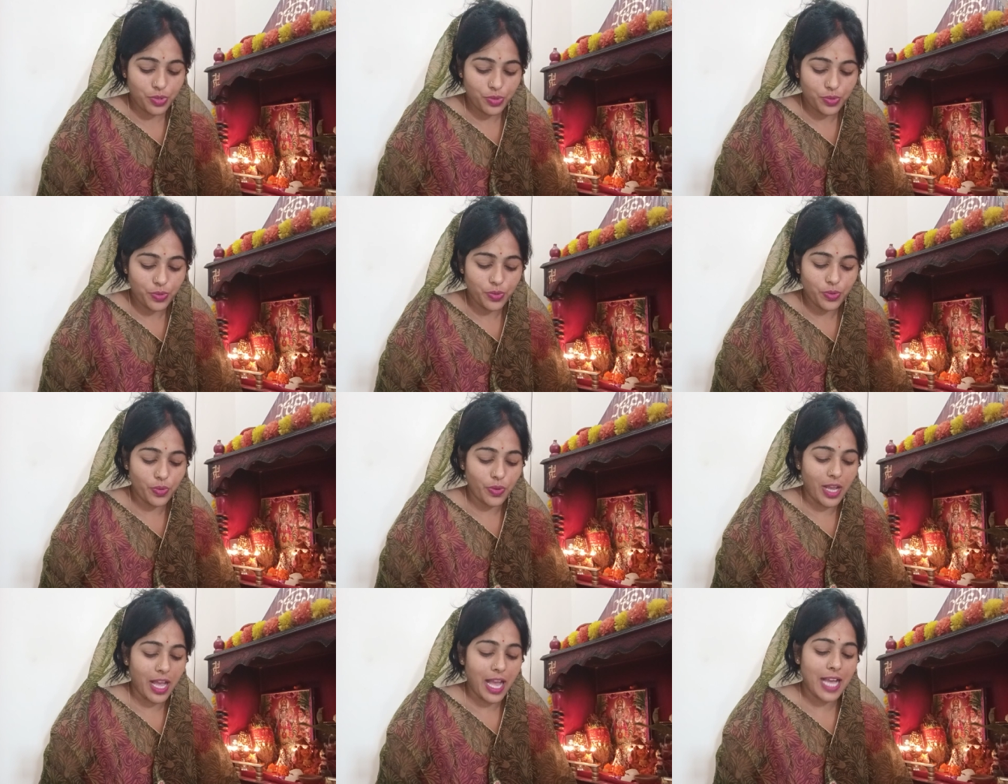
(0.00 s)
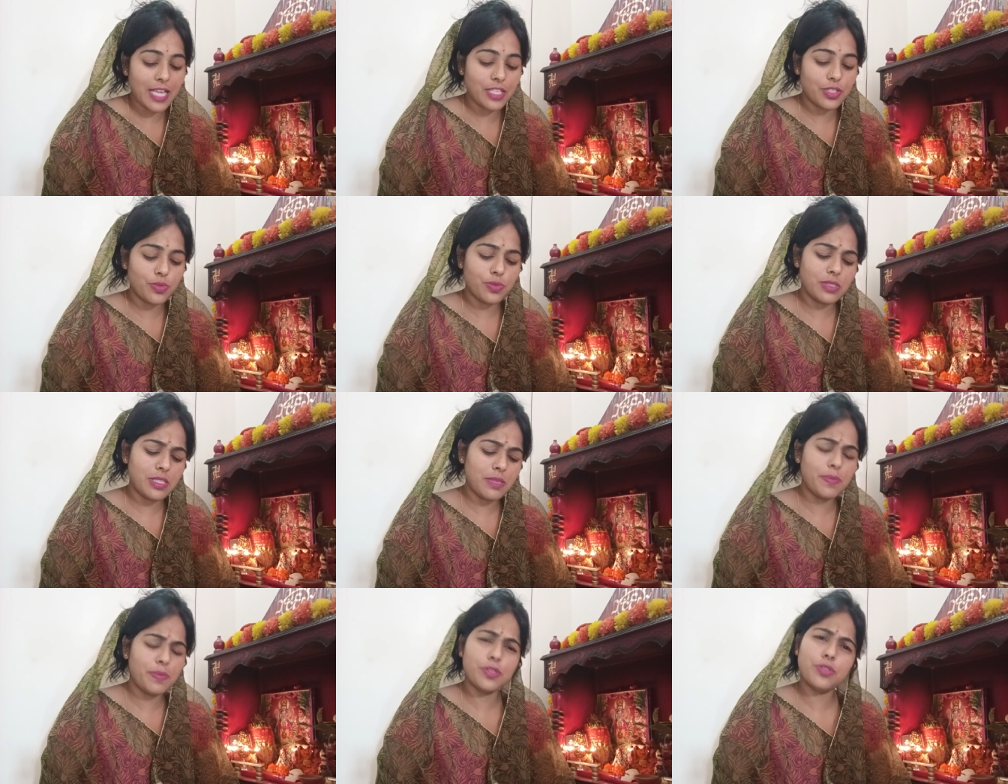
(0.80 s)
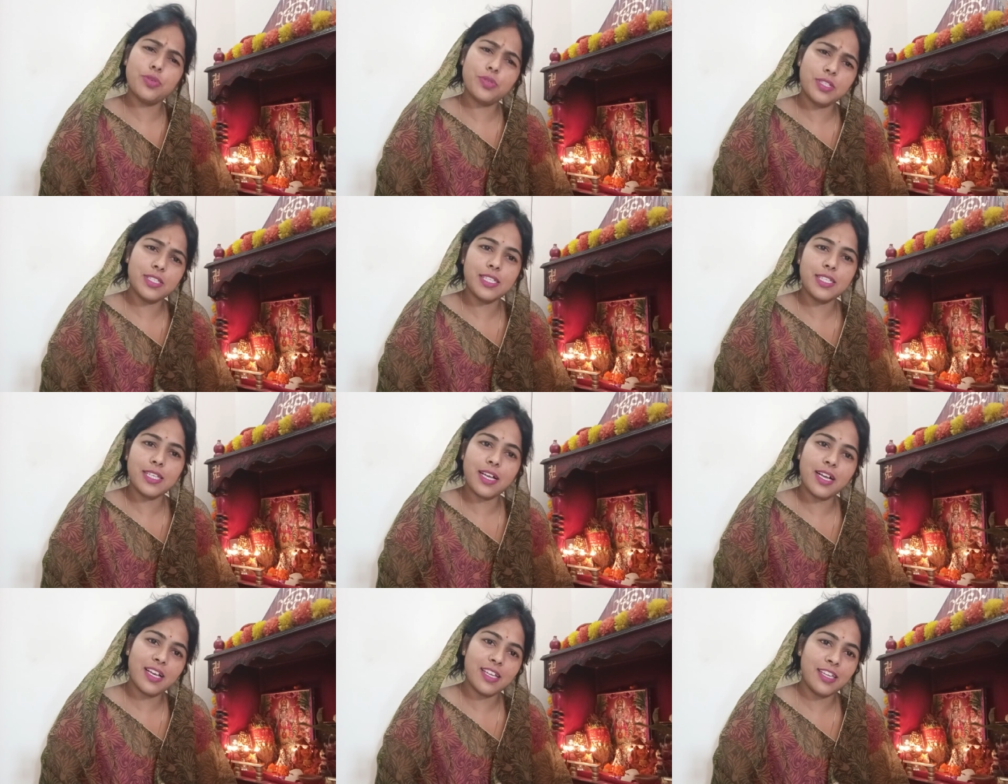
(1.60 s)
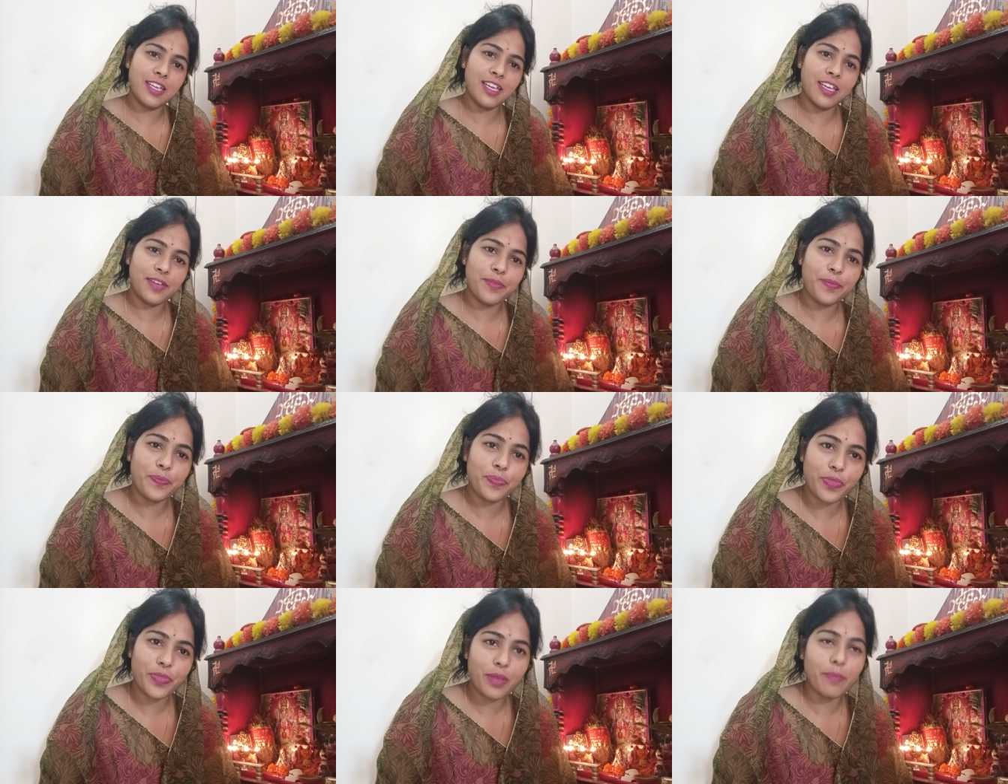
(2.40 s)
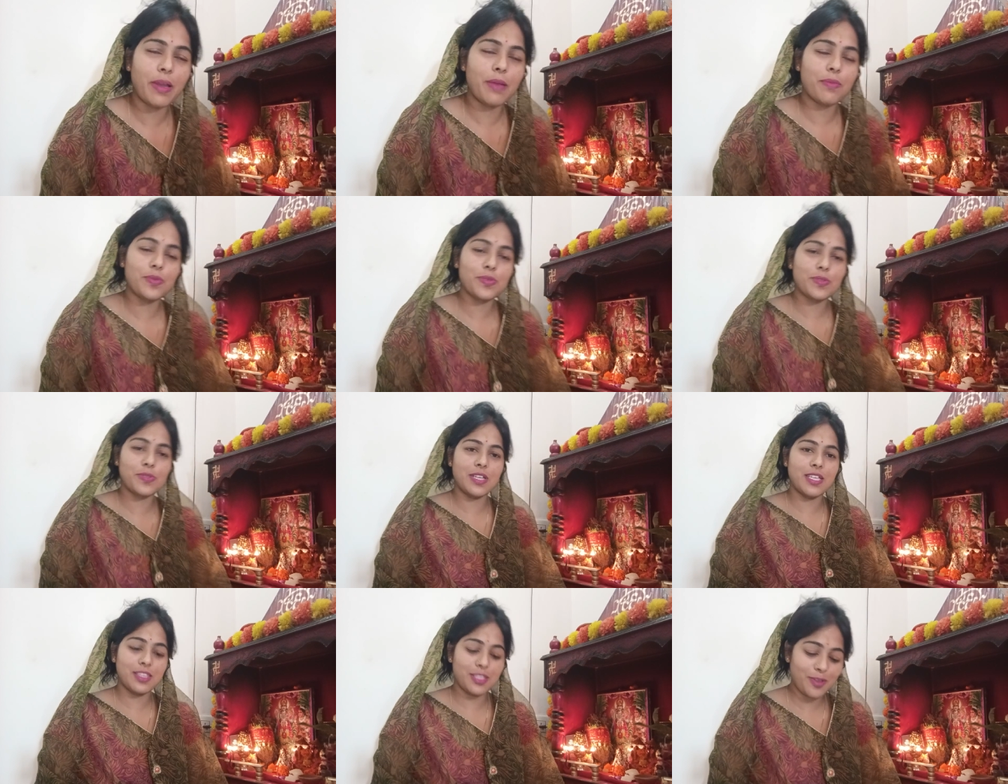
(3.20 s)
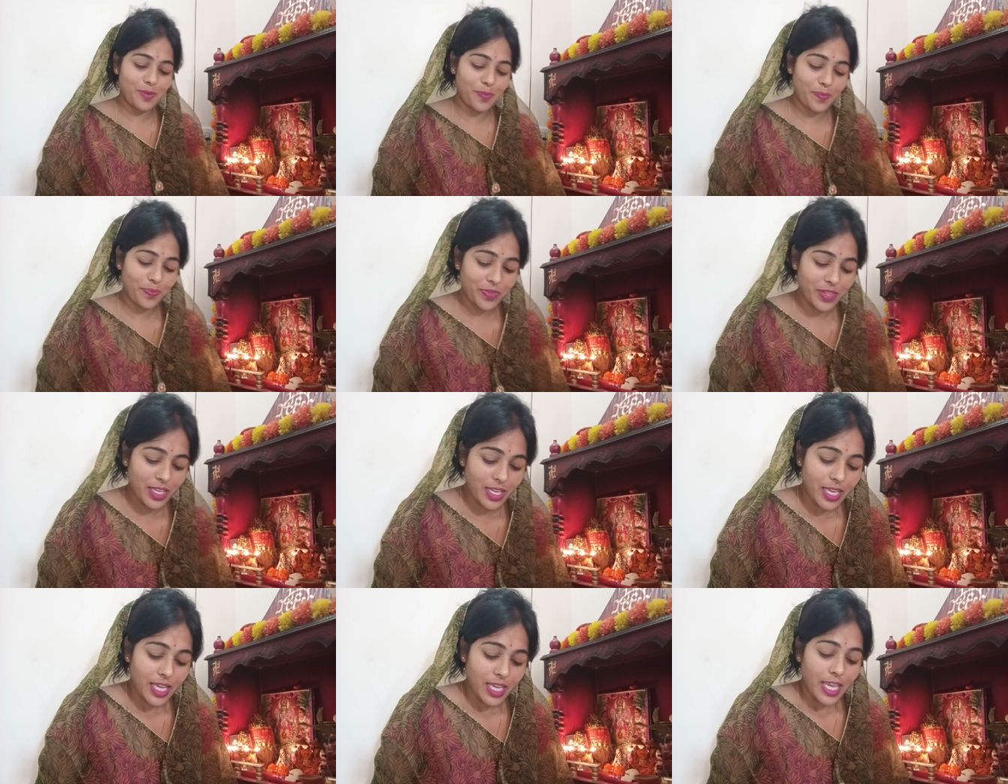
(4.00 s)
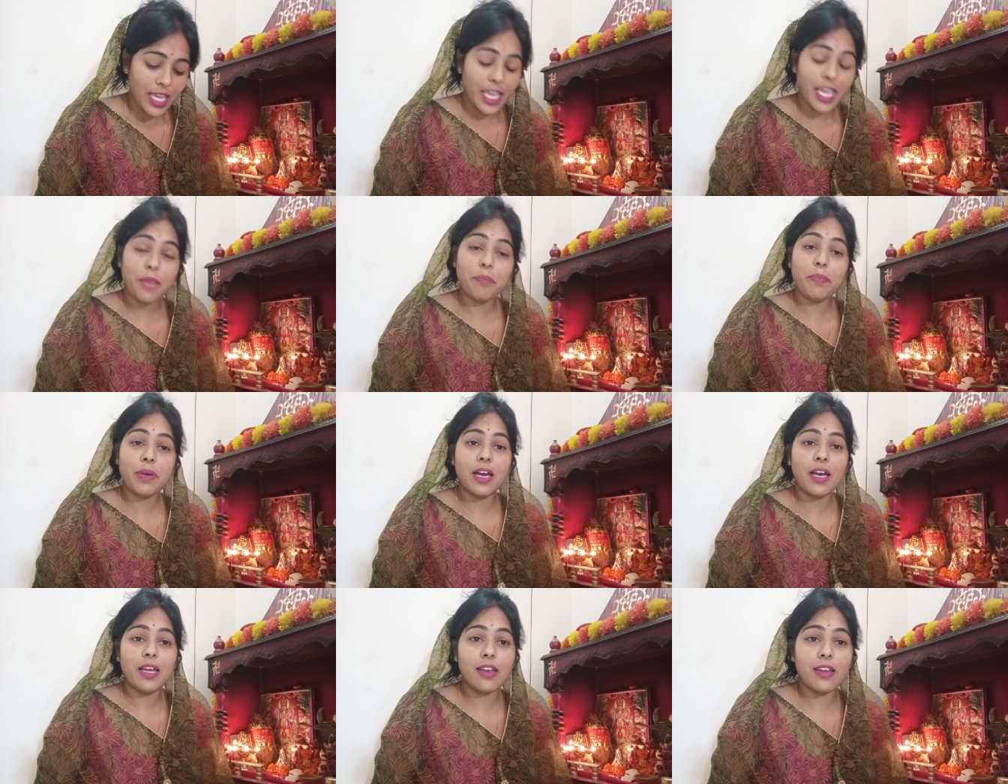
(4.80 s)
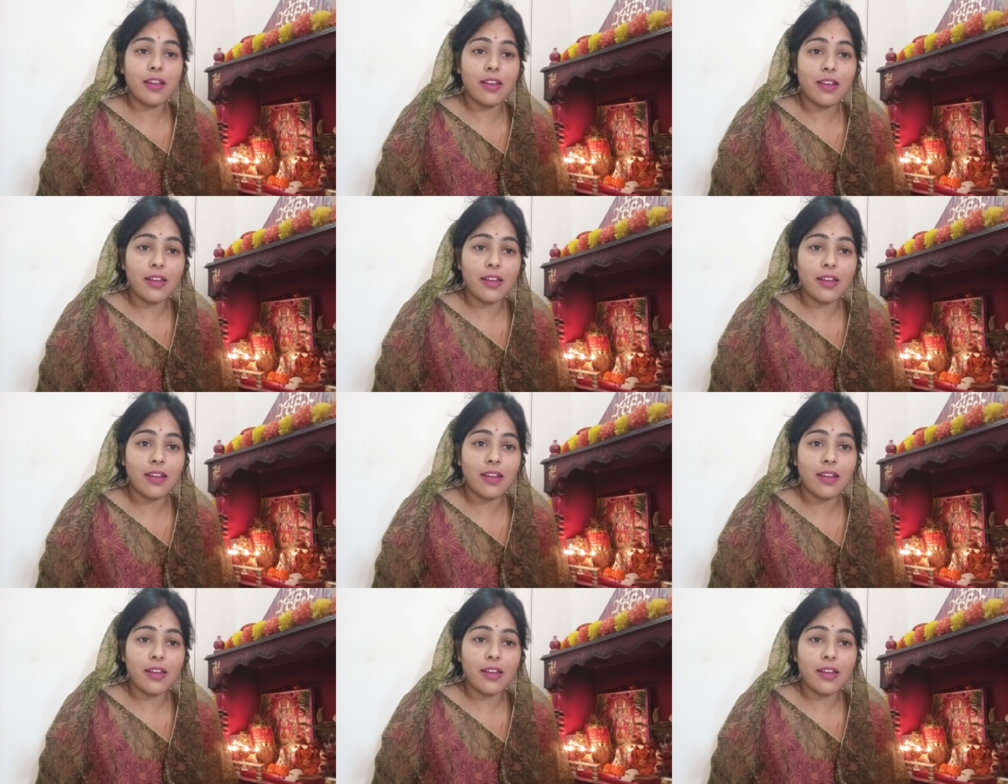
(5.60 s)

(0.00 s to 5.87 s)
तो आज उसी पे छोटी सी कहानी है मैं आपको सुनाती हूँ एक बार